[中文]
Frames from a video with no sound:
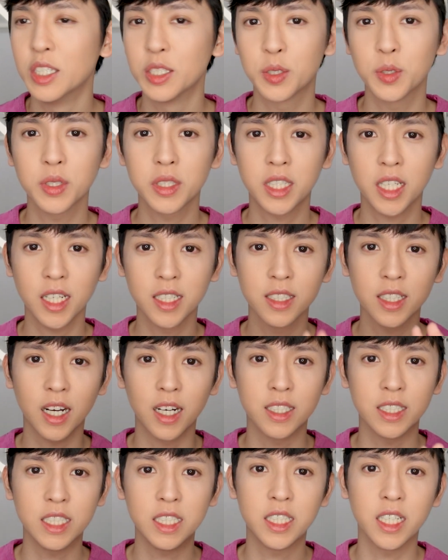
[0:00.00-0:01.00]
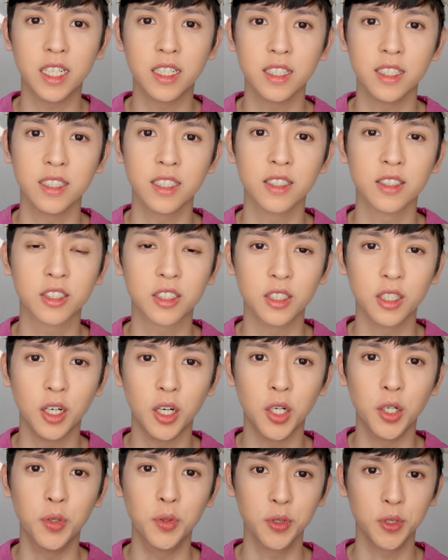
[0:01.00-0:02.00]
就是天堂一点零的时
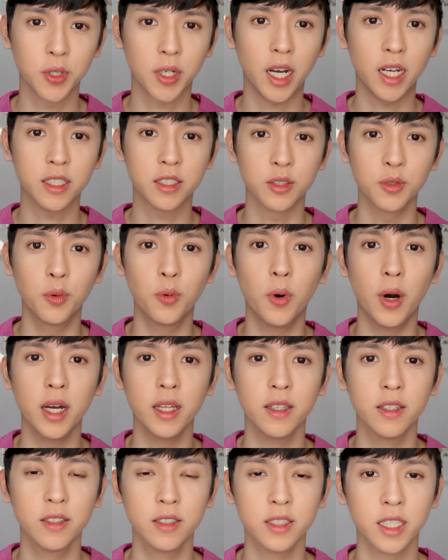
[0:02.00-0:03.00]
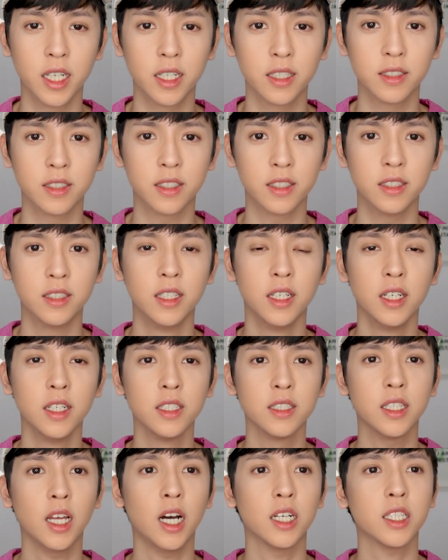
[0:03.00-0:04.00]
候，我就开始玩了这样子。
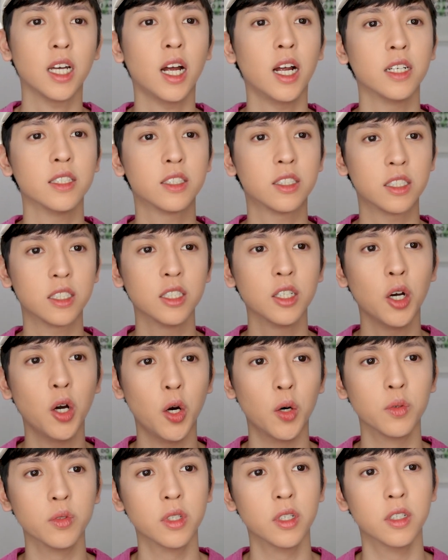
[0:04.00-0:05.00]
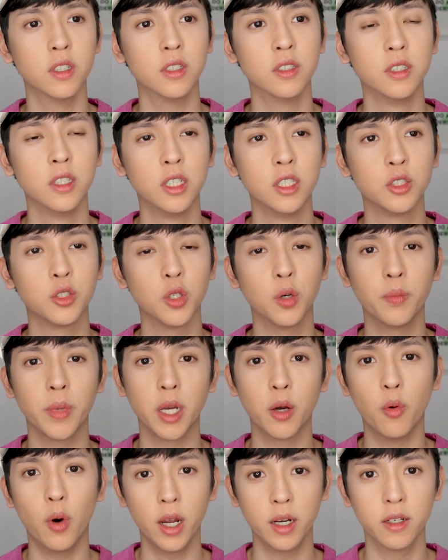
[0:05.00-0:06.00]
那当然之后呢，就
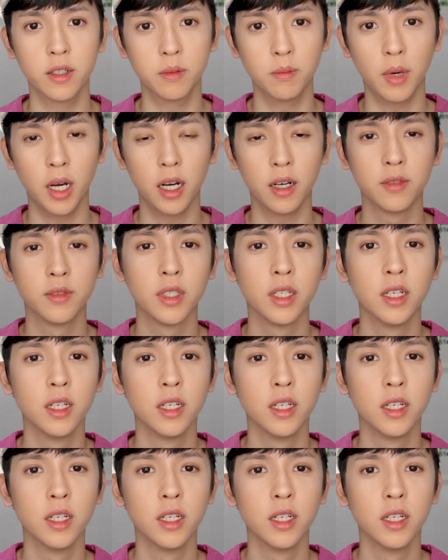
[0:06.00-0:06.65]
没玩了嘛。